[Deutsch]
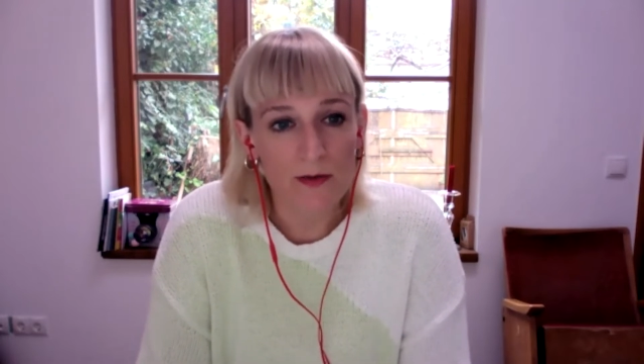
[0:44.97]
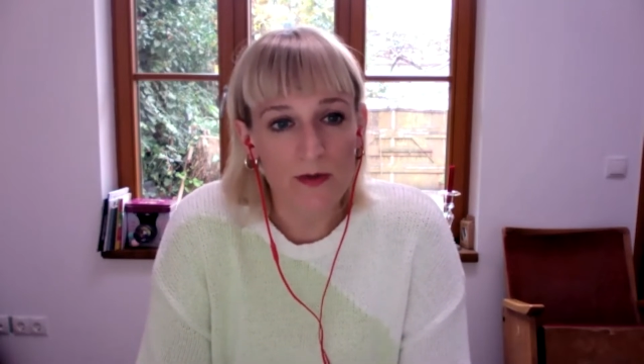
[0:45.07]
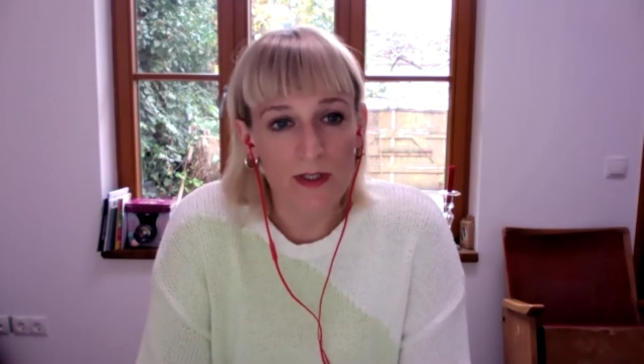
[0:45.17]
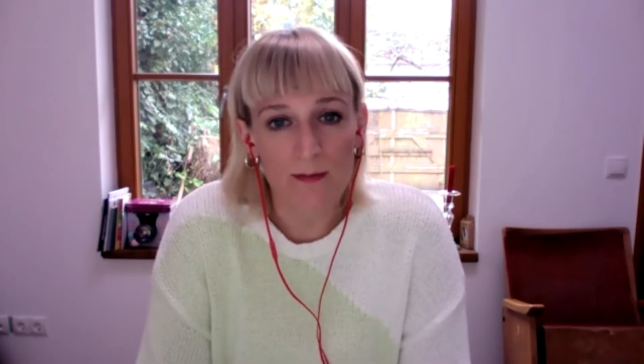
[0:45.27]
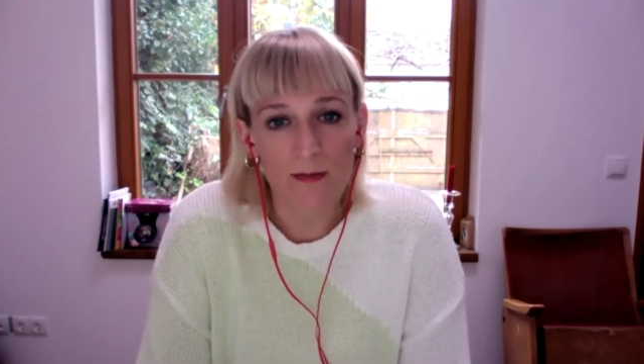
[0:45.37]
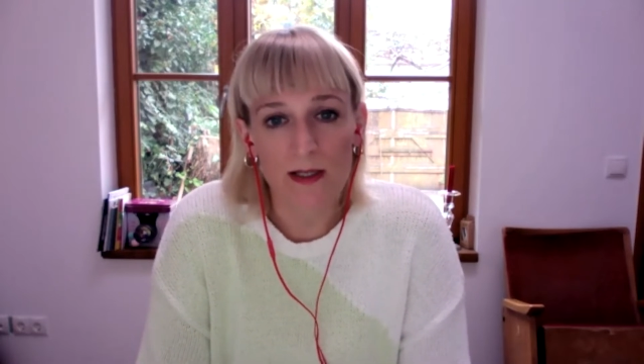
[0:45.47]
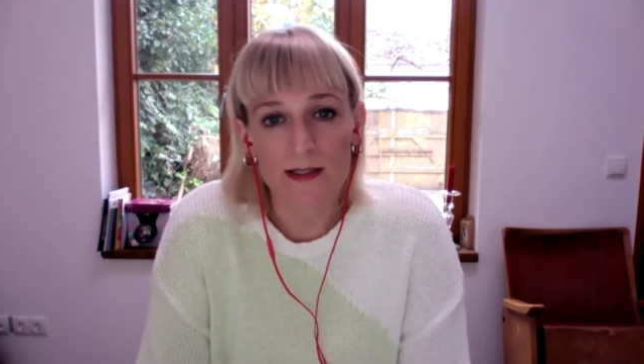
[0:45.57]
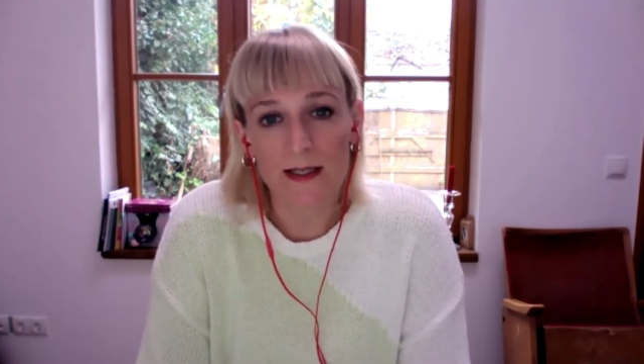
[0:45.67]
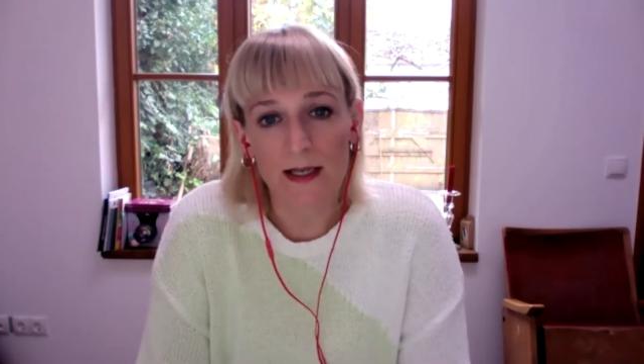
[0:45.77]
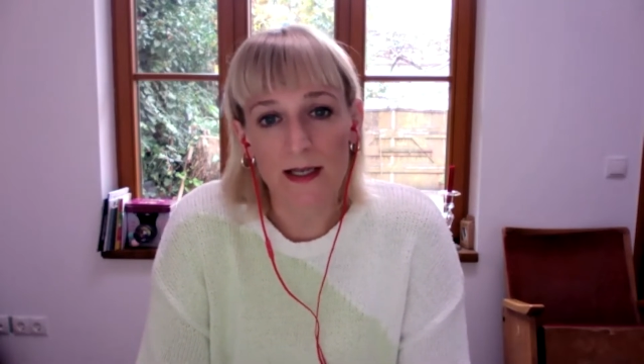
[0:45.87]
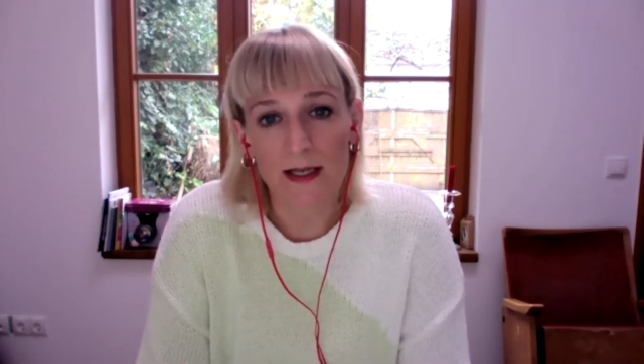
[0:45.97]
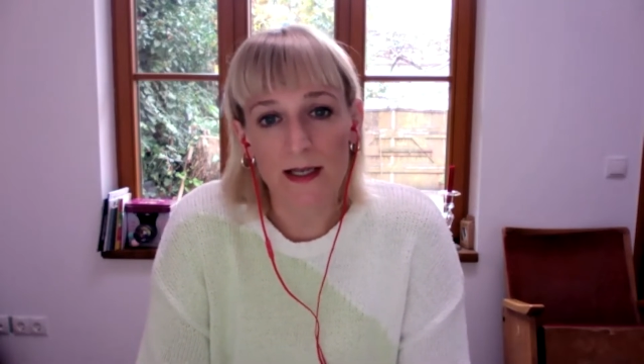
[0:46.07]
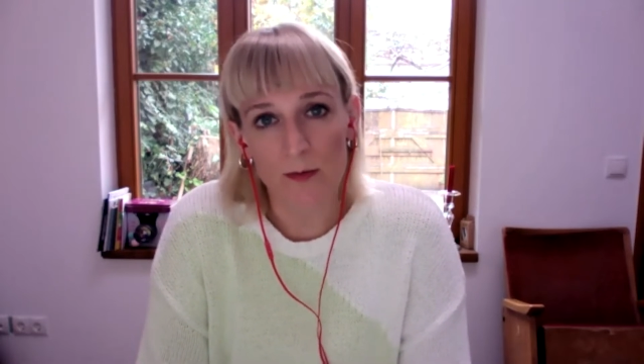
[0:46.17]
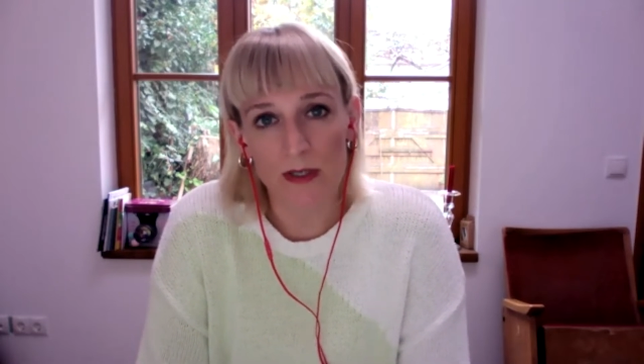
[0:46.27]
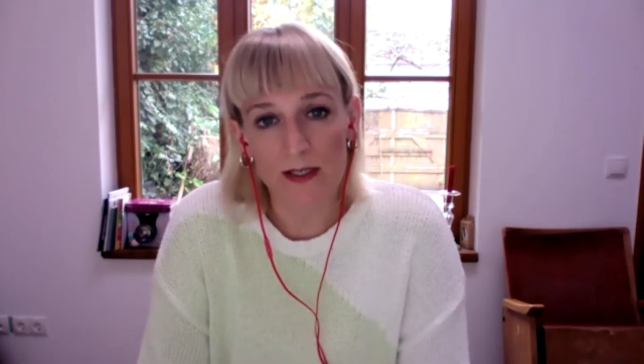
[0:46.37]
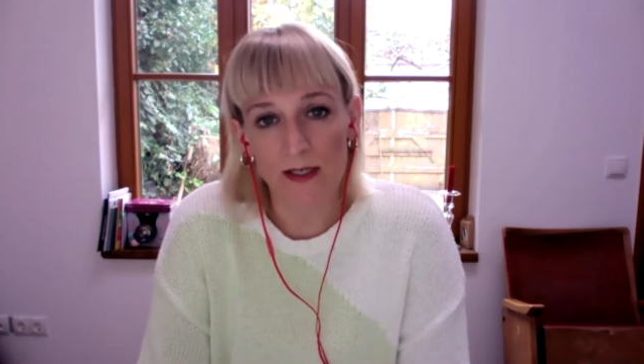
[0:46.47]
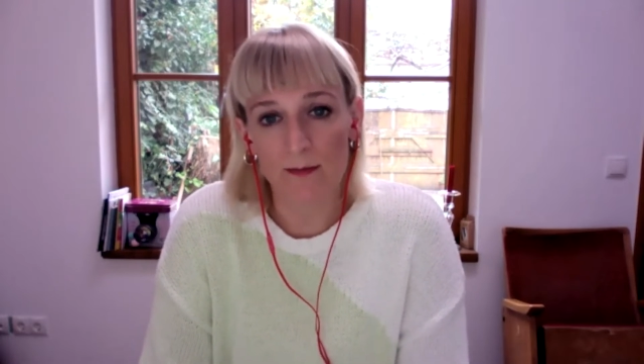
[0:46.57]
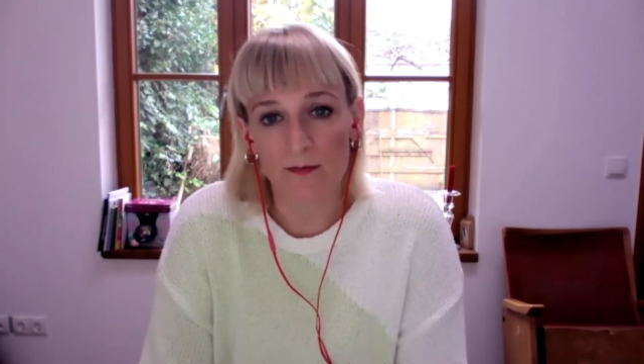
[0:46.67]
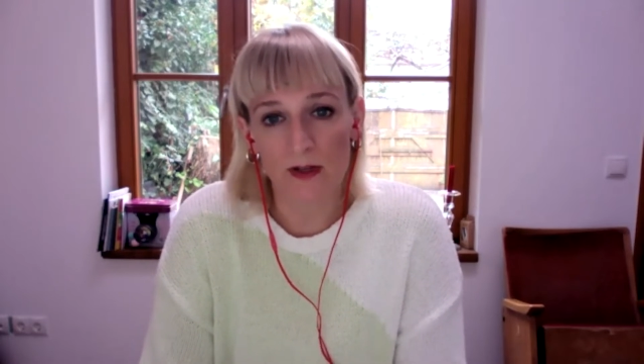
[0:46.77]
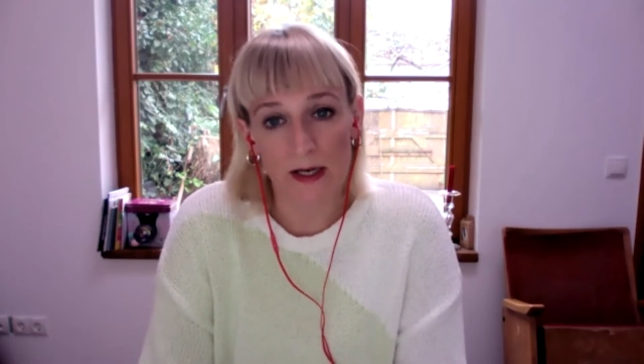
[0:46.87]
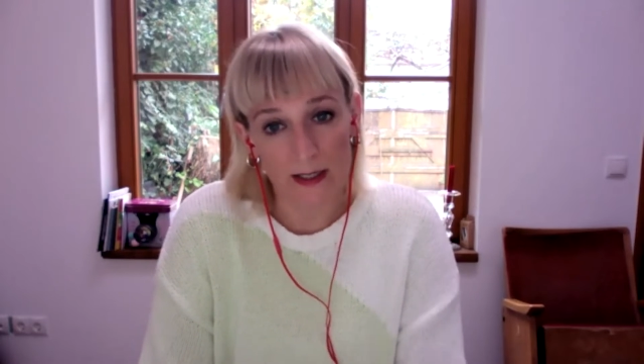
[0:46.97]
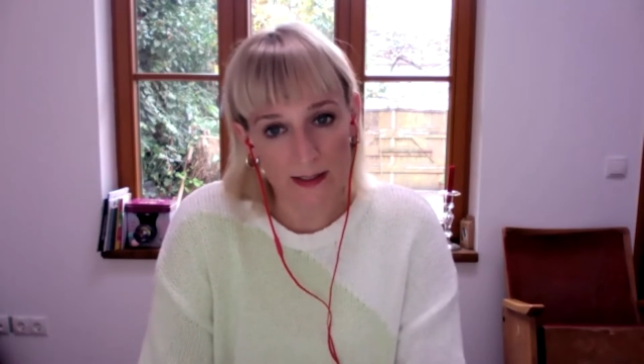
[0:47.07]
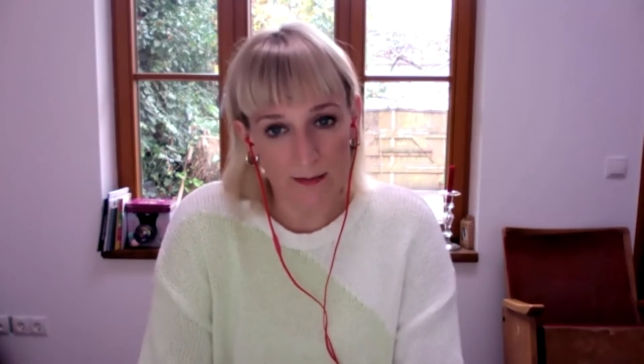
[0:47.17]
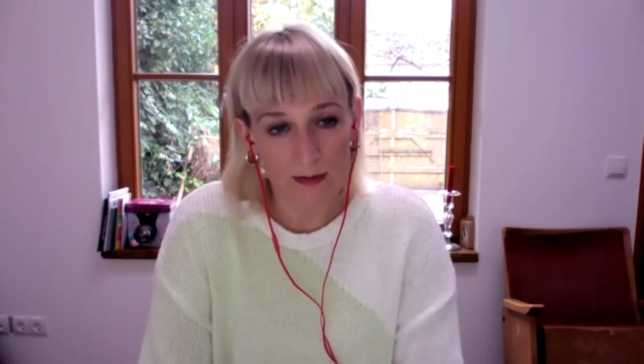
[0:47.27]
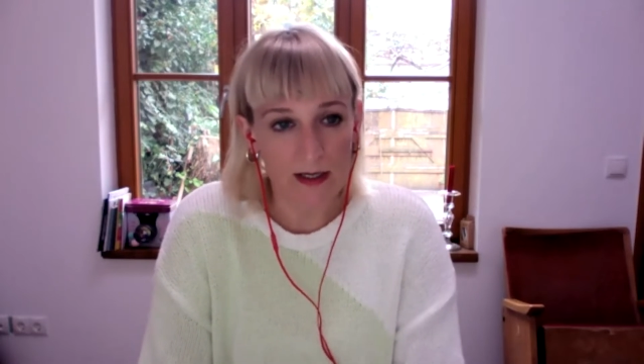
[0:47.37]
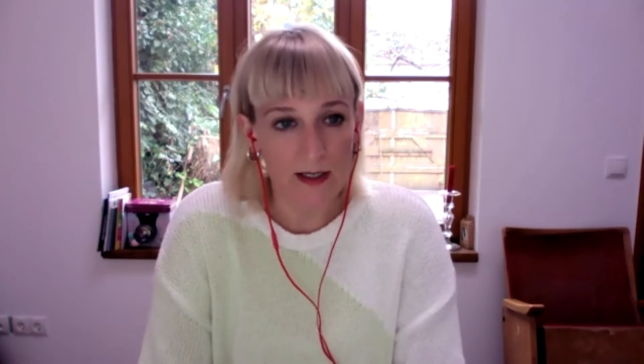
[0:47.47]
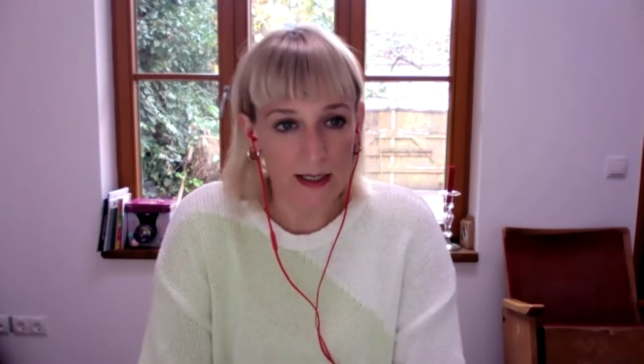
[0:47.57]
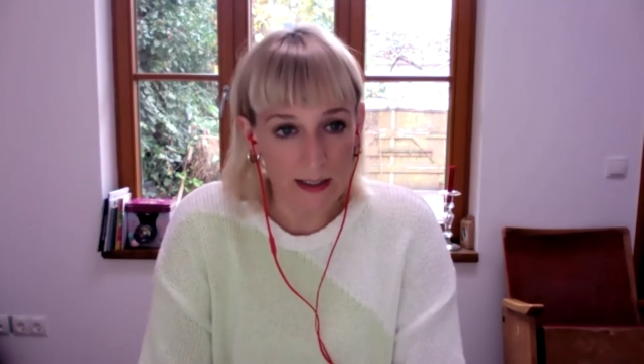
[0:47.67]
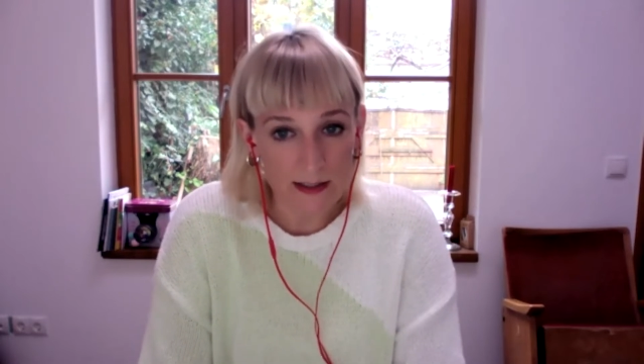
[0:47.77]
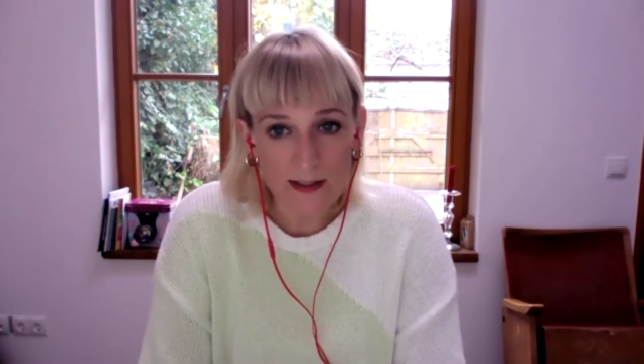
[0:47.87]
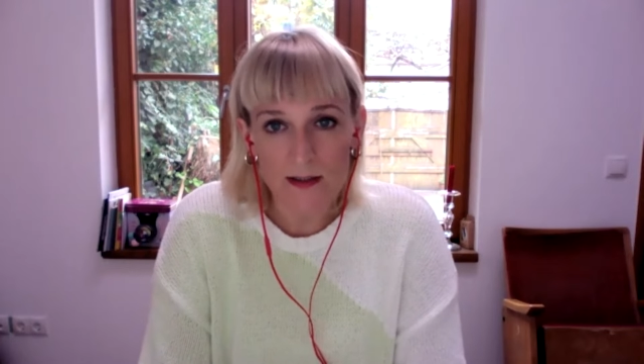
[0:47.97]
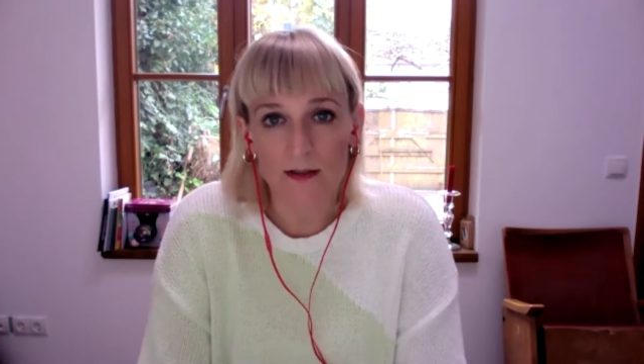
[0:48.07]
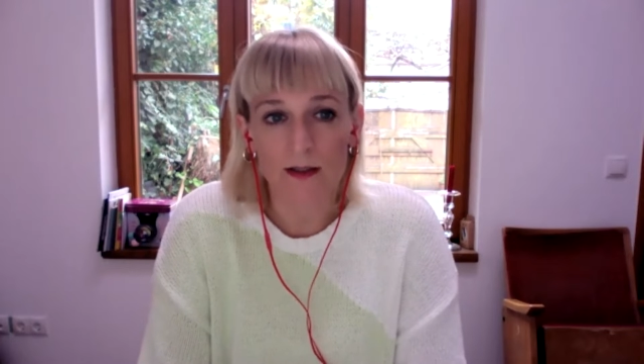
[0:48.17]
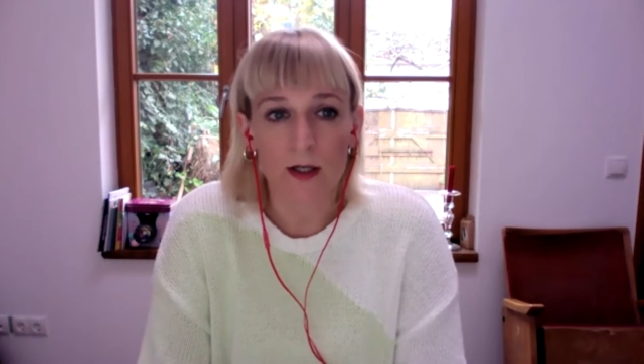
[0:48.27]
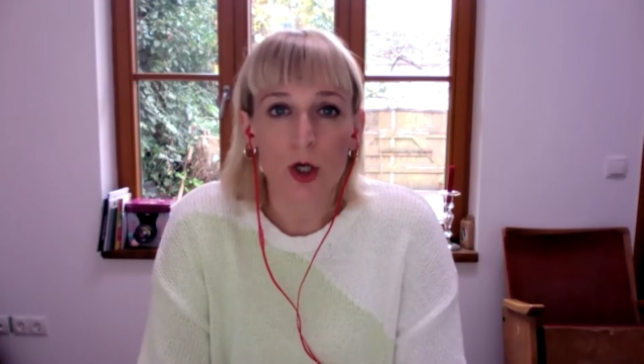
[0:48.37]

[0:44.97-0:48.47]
und eben ganz direkt auch mit Themen wie Einsamkeit, Ängsten,